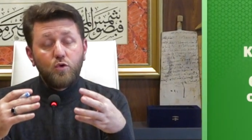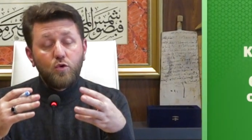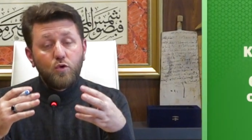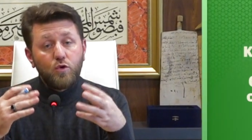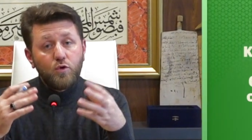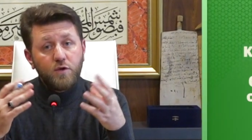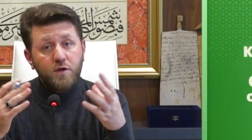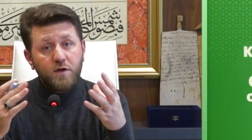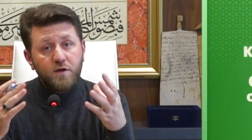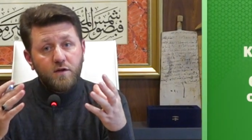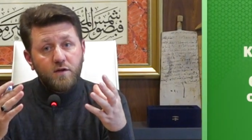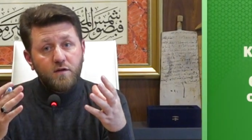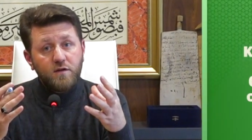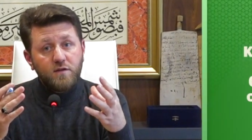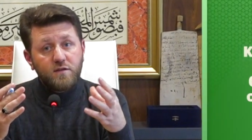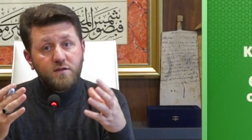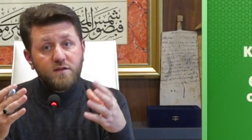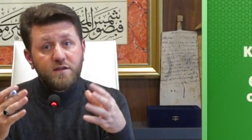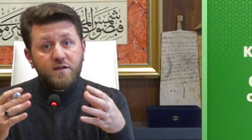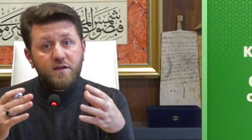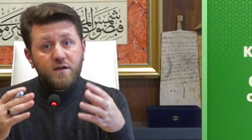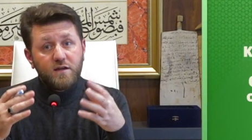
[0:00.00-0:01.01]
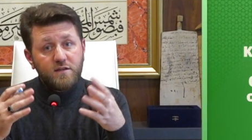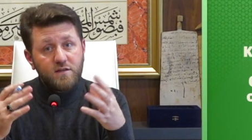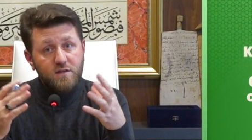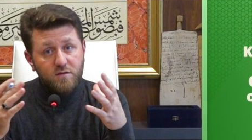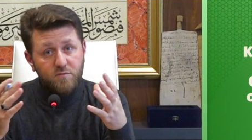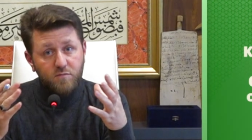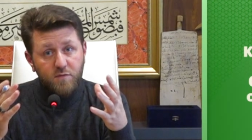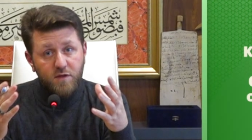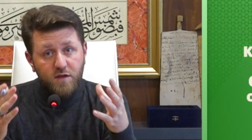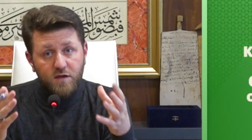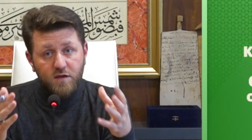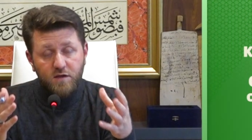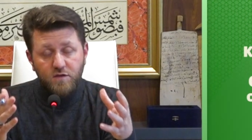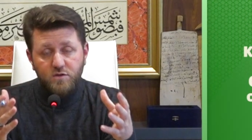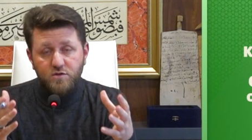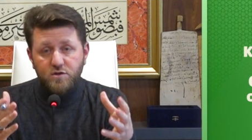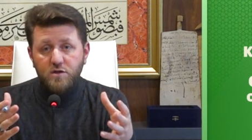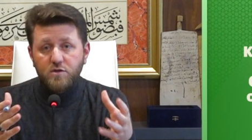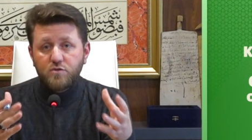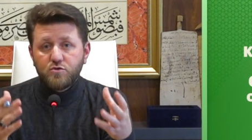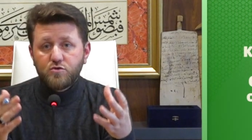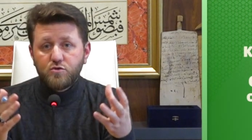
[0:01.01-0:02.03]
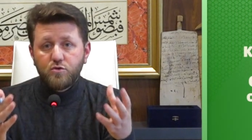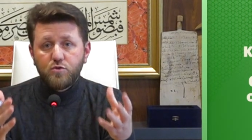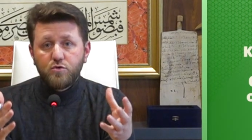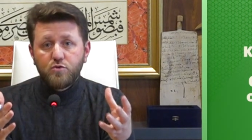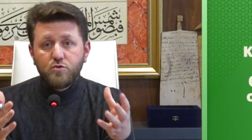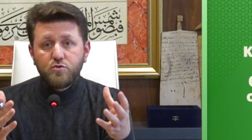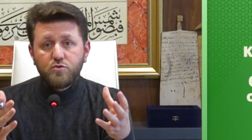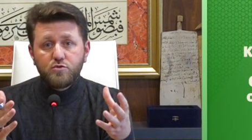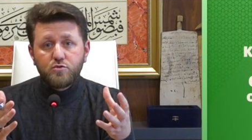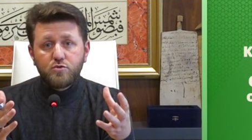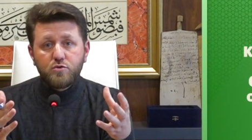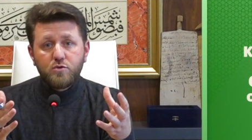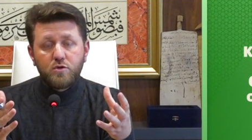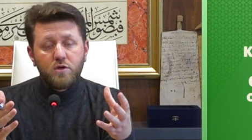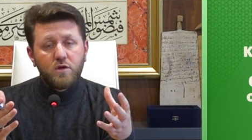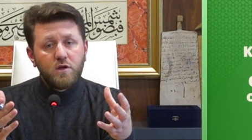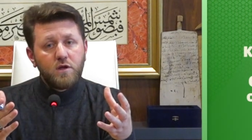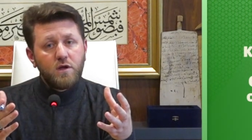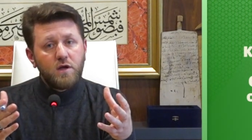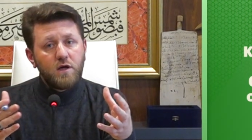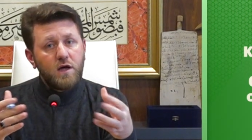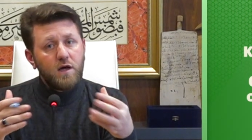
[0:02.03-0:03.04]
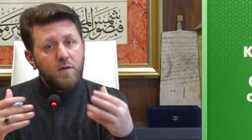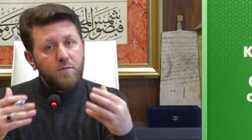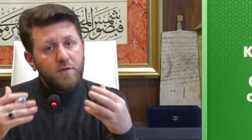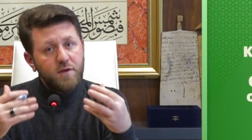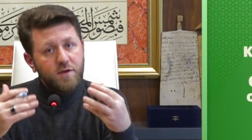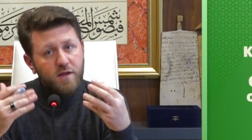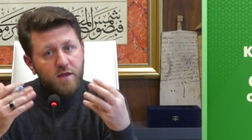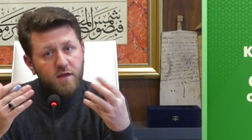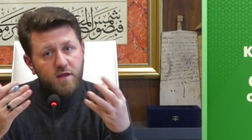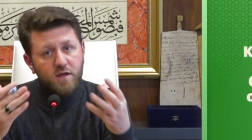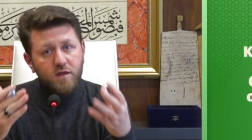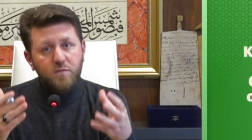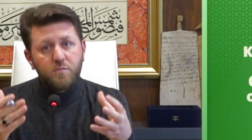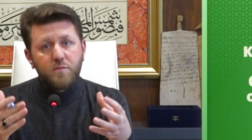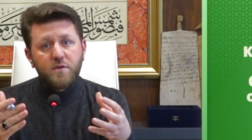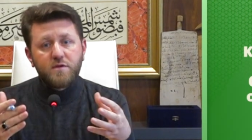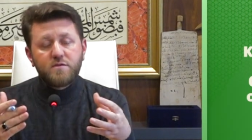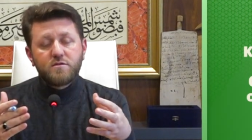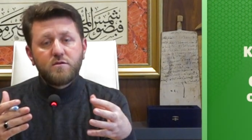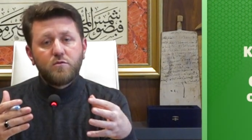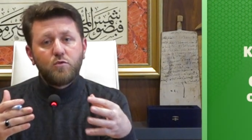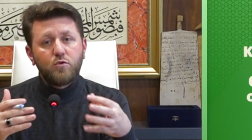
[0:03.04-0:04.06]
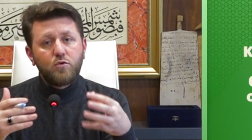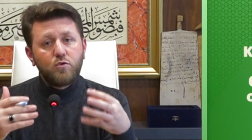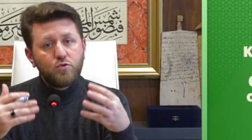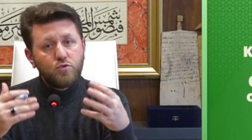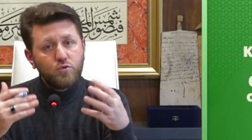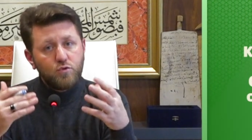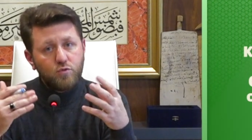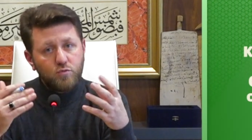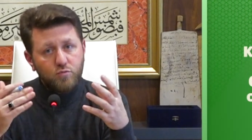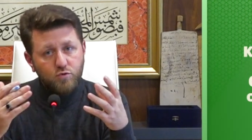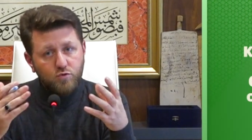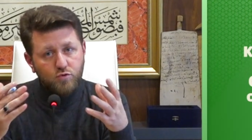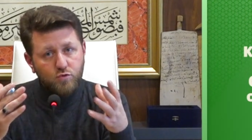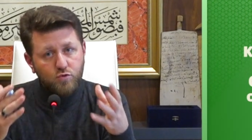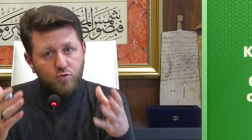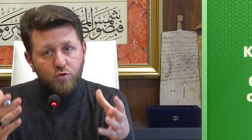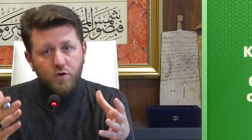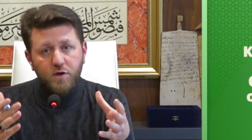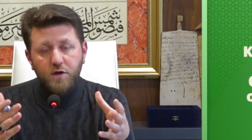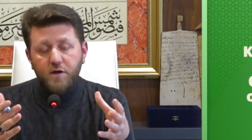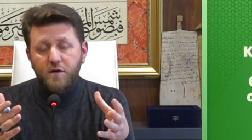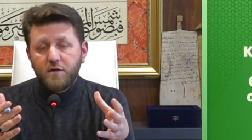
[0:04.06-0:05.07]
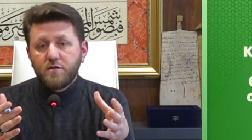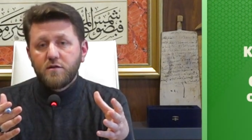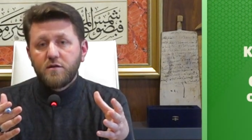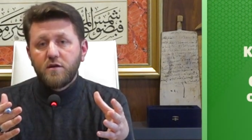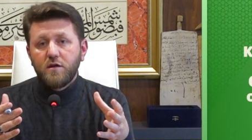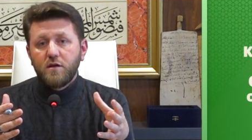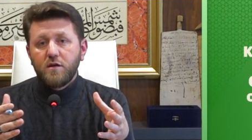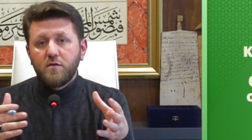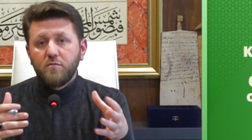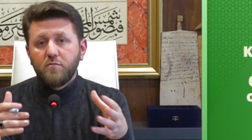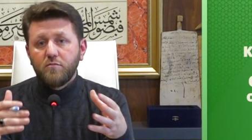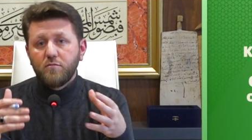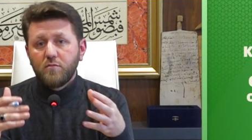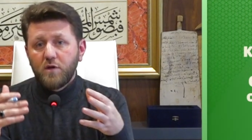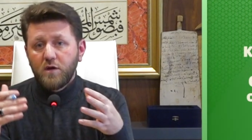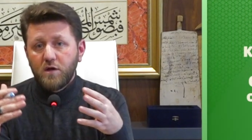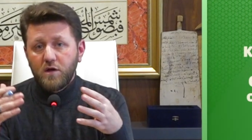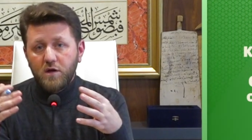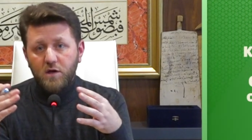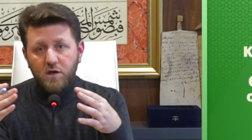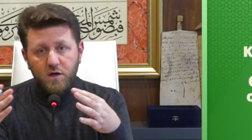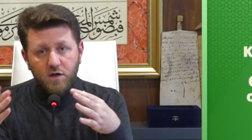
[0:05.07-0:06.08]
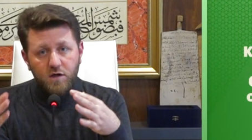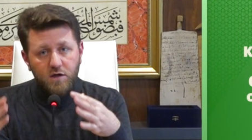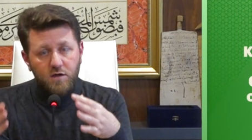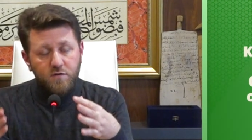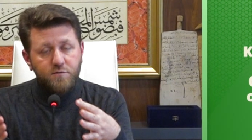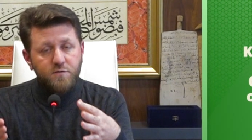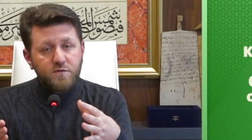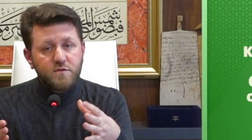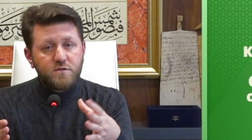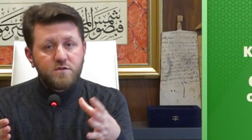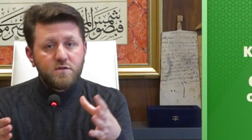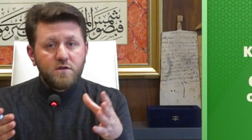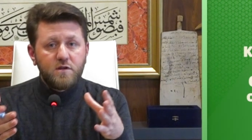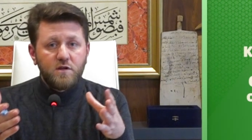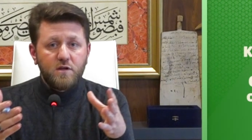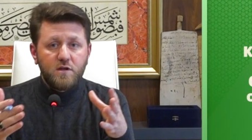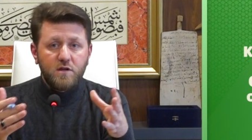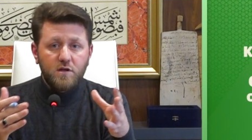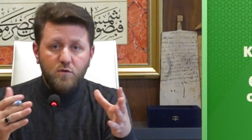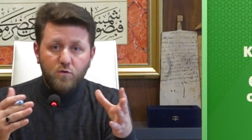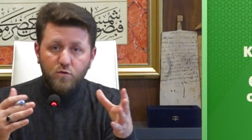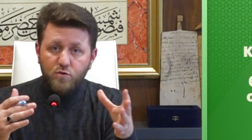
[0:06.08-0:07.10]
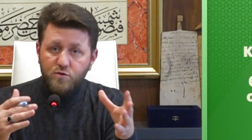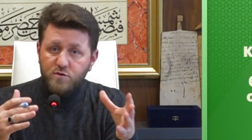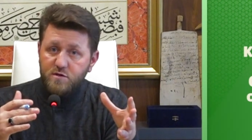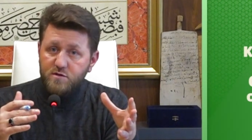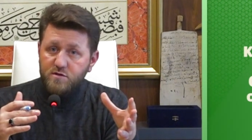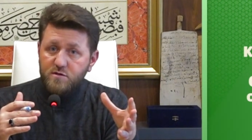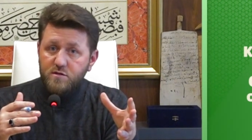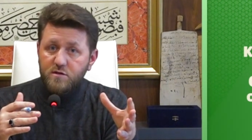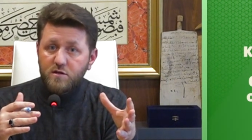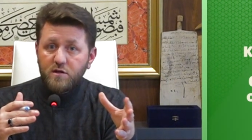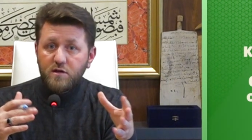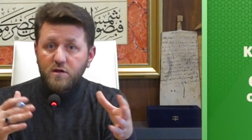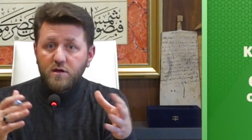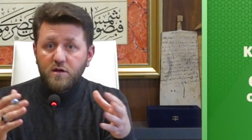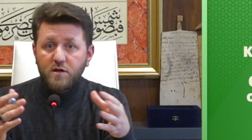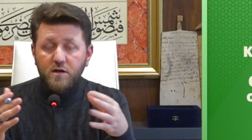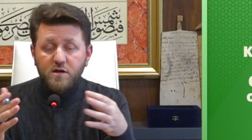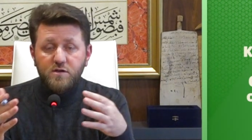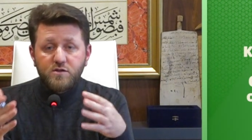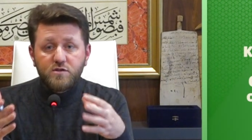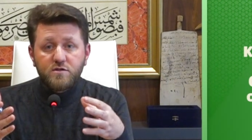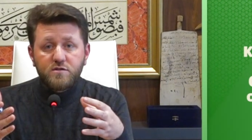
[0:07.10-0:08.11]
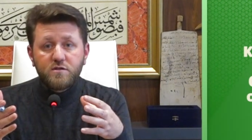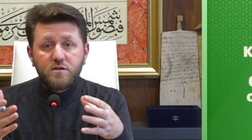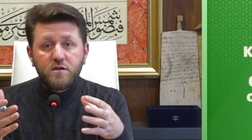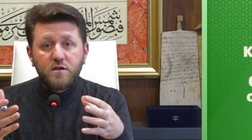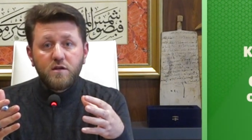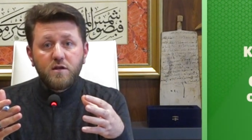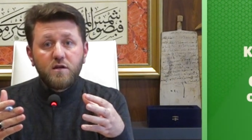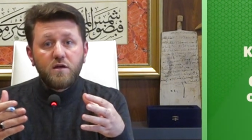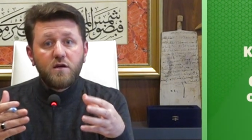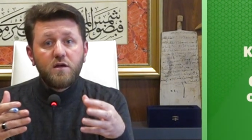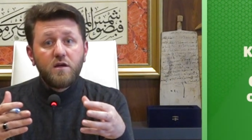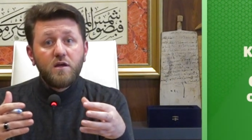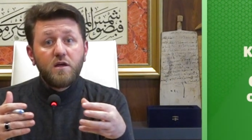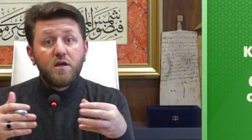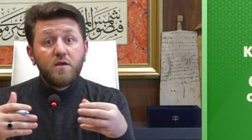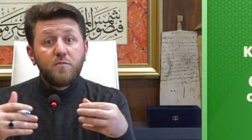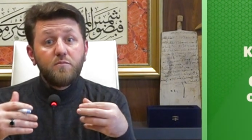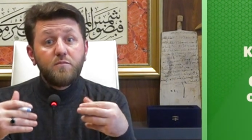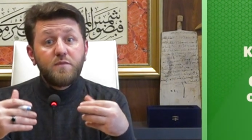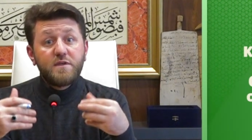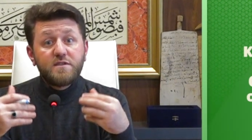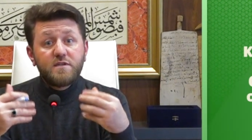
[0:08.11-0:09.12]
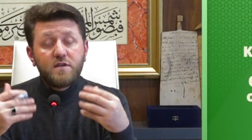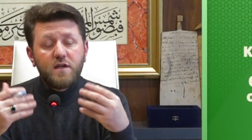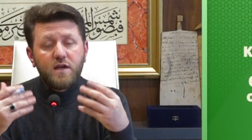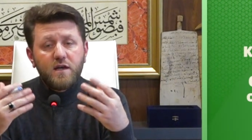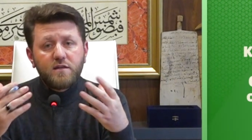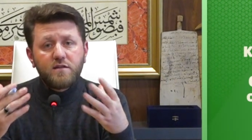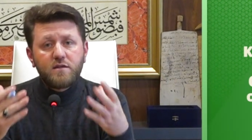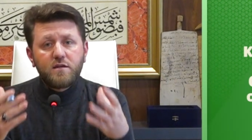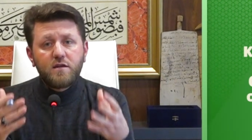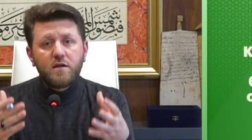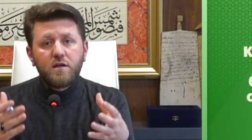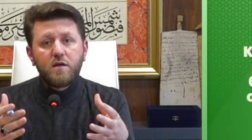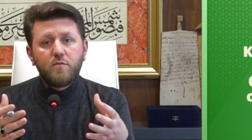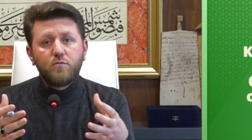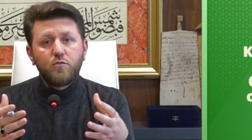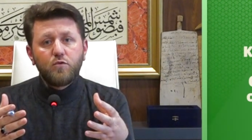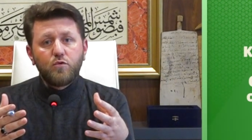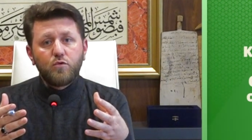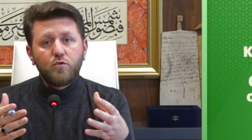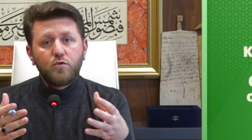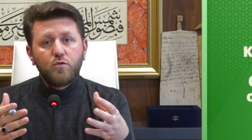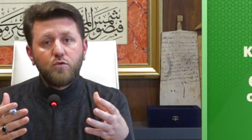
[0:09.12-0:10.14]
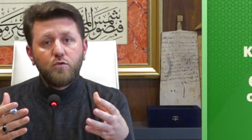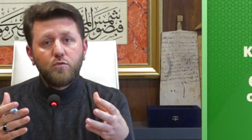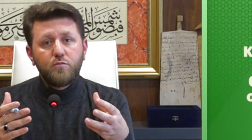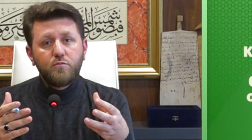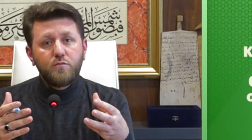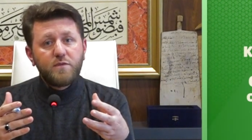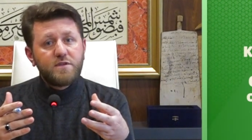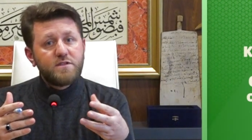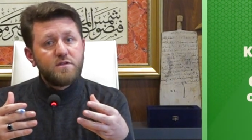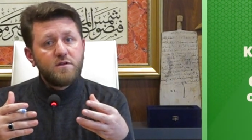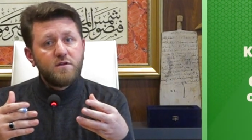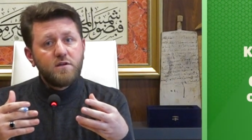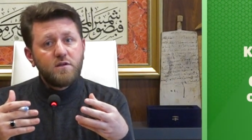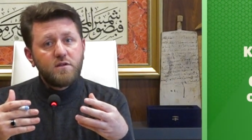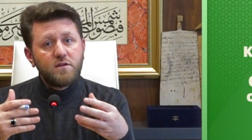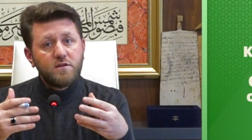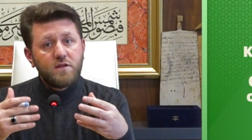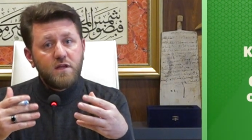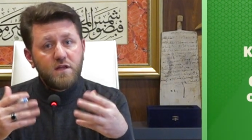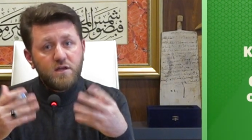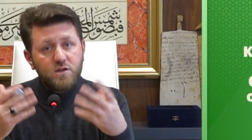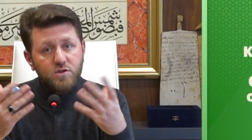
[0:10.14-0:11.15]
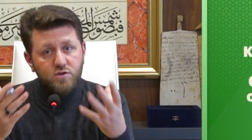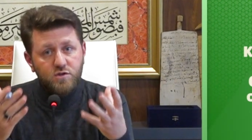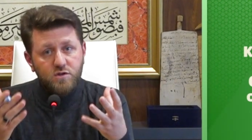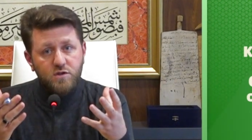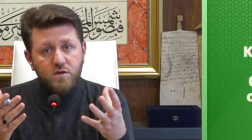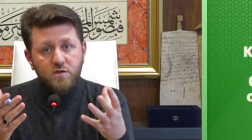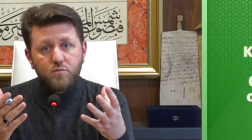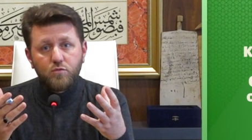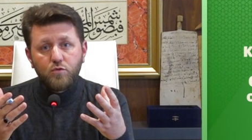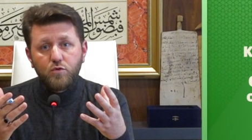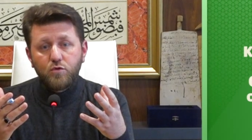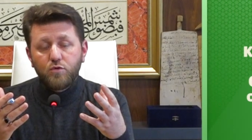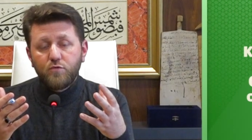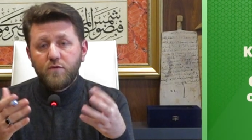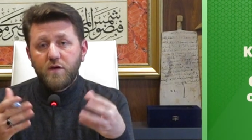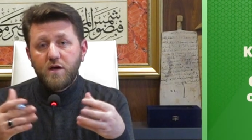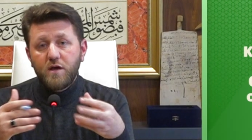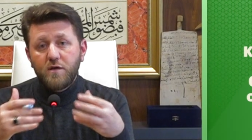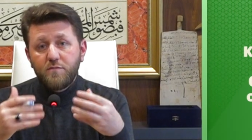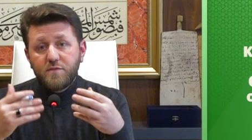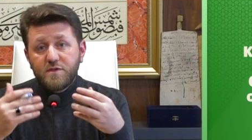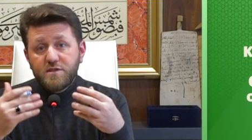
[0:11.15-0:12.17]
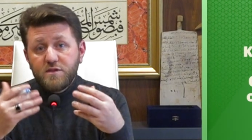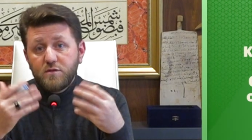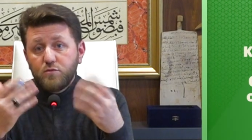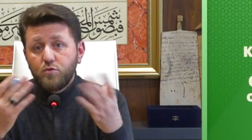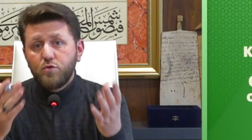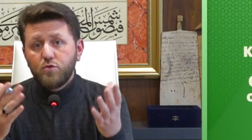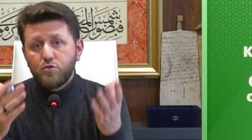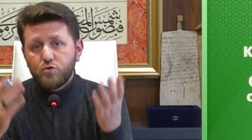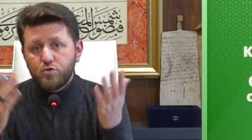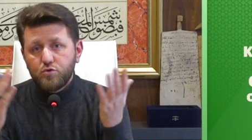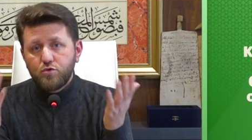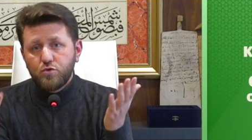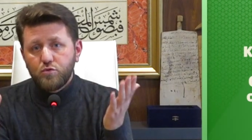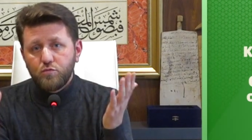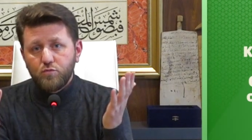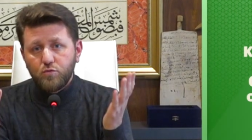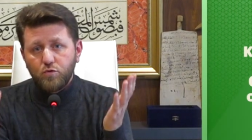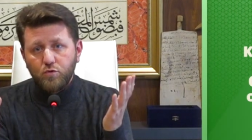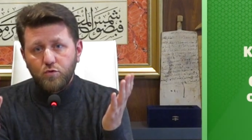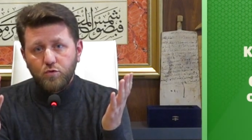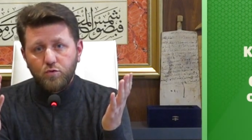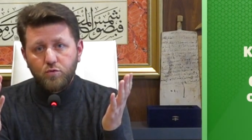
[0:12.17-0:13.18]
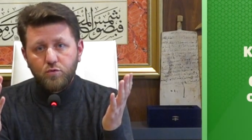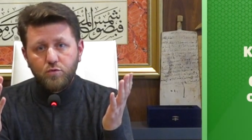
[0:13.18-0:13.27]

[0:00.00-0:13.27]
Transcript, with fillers: Ona dikkat etmeye çalışıyoruz. Ama ne hikmetse okuduğumuz Kur'an-ı Kerim hafızıyla, hocasıyla, hacısıyla bizi etkilemiyor, bizi değiştirmiyor veya bizi dönüştürmüyor.